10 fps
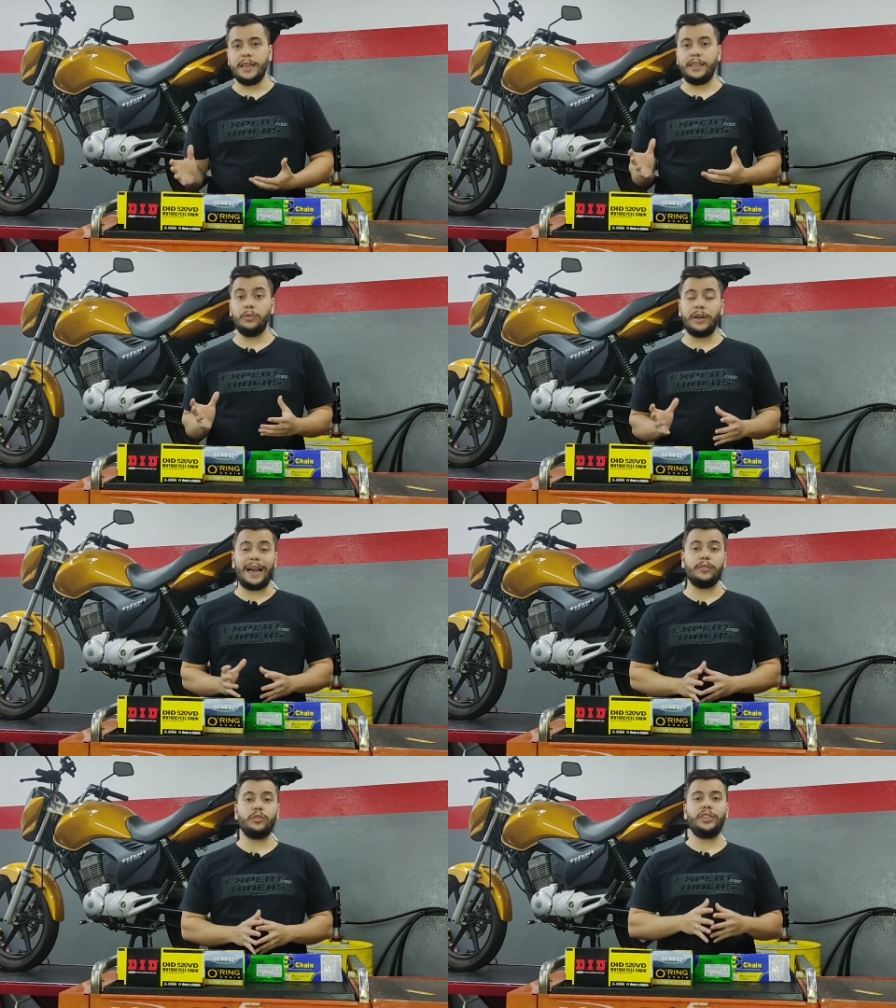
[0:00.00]
que no
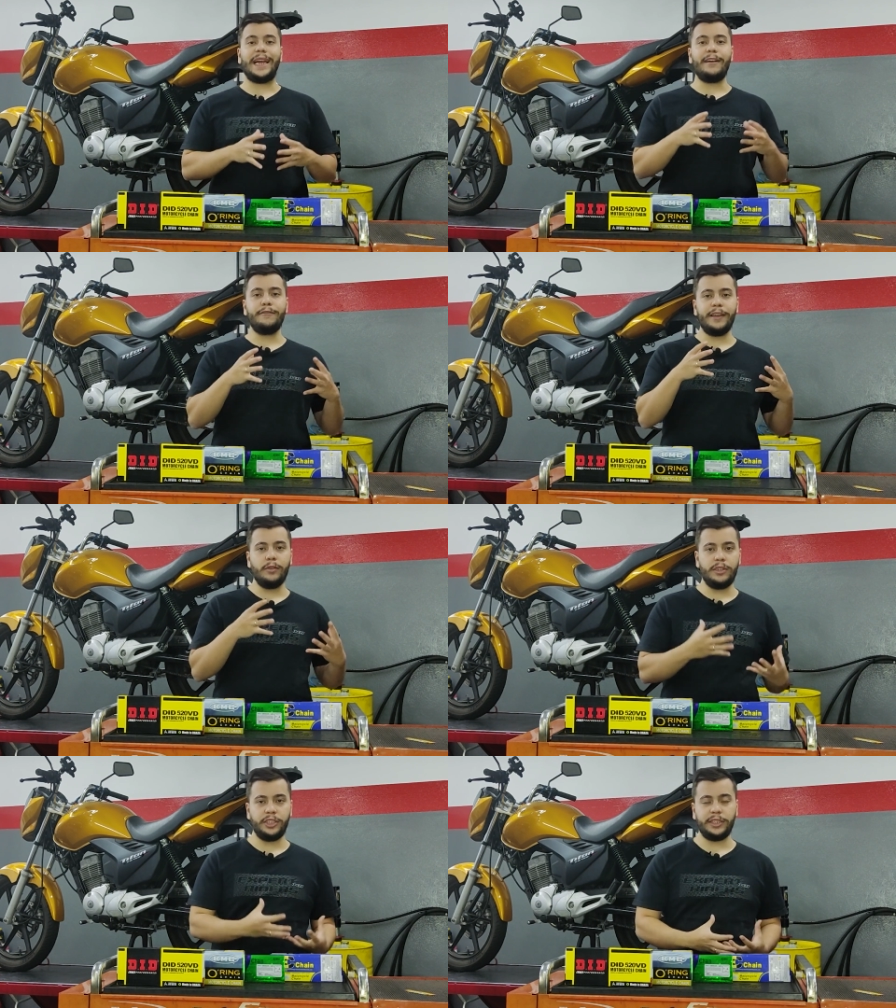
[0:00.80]
caso já vem
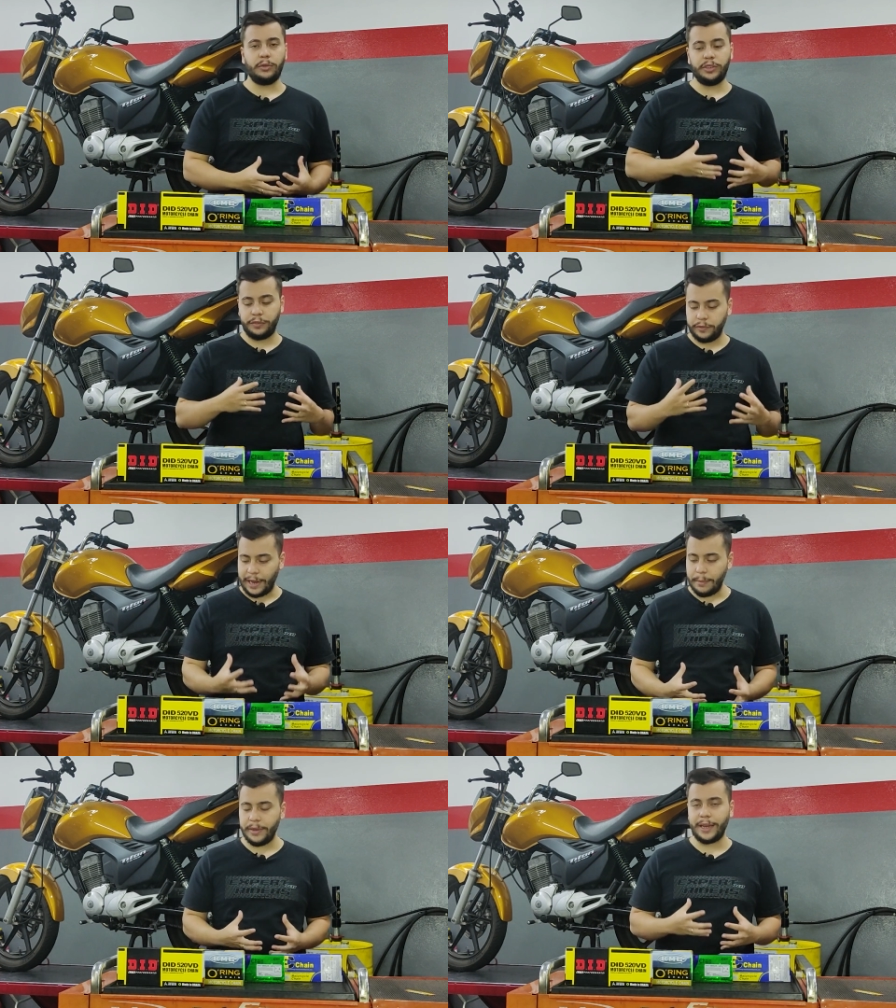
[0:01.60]
original de
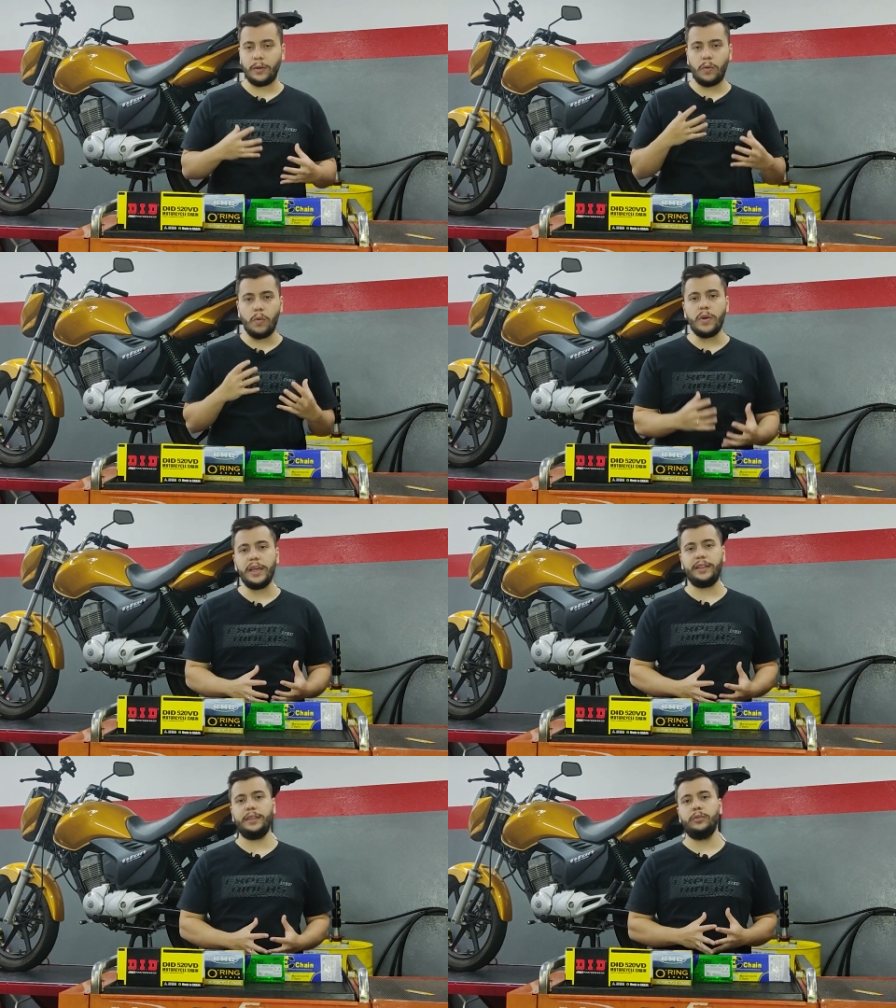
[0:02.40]
fábrica com
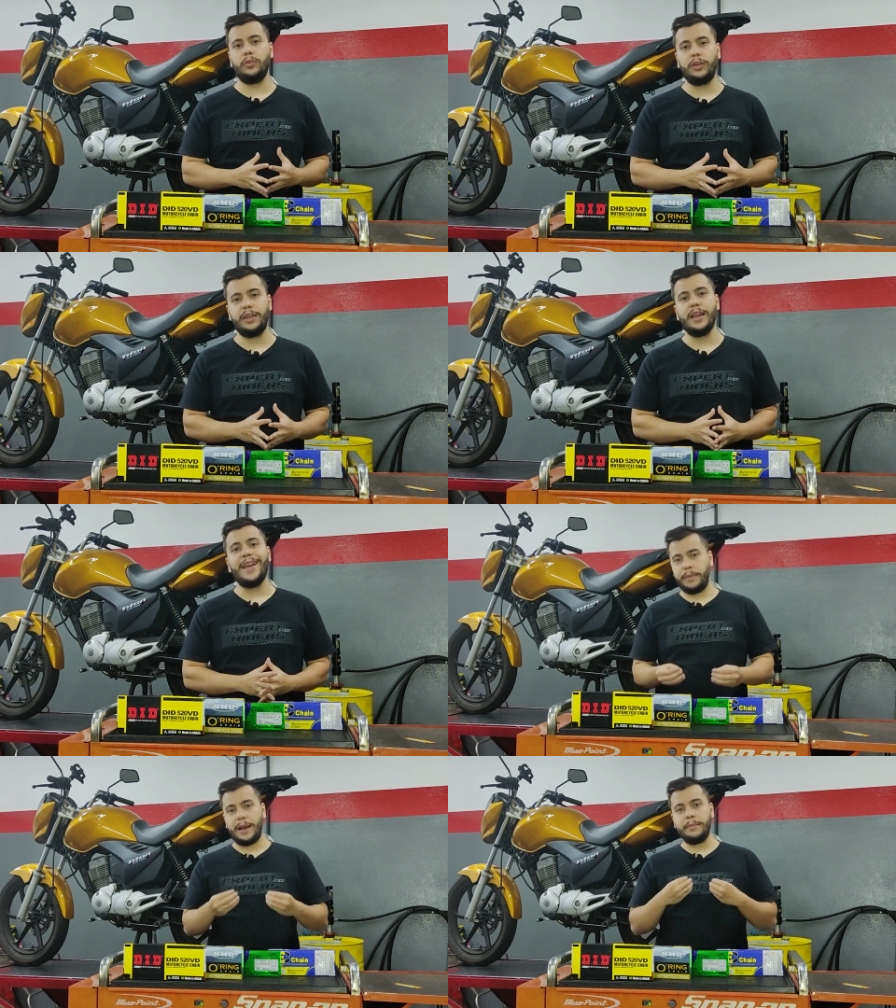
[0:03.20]
retentor,
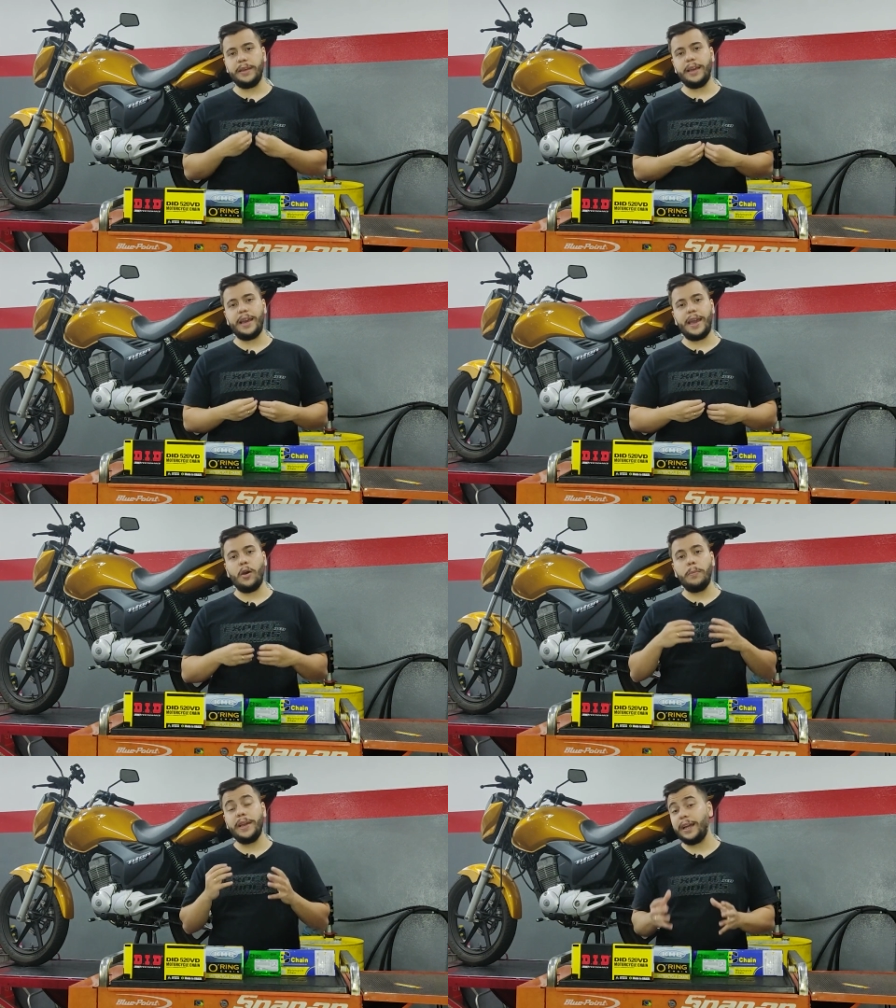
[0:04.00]
para mim é
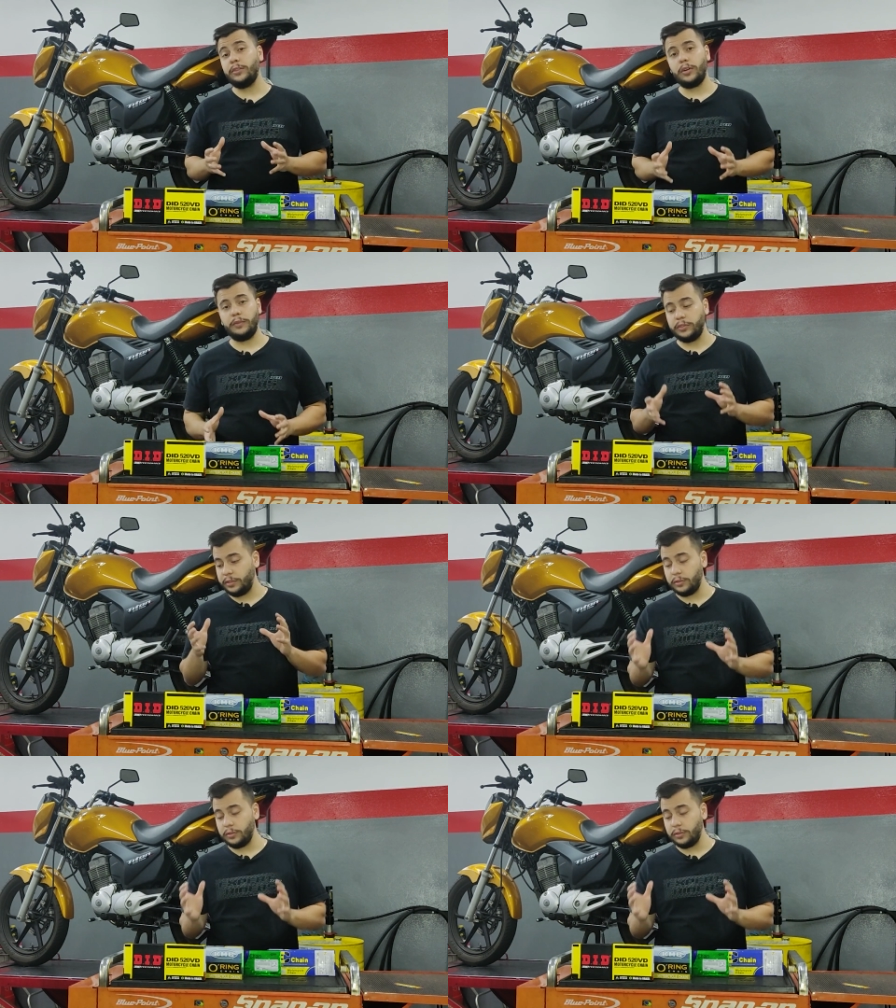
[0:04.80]
obrigatório você